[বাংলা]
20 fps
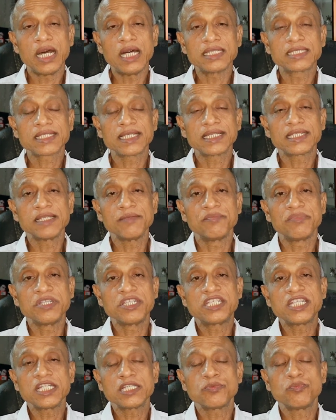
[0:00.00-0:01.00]
আজকে একটা
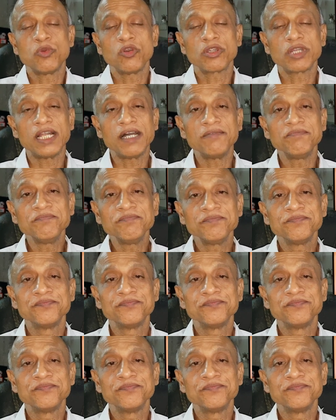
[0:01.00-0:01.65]
বিশেষ প্রোগ্রাম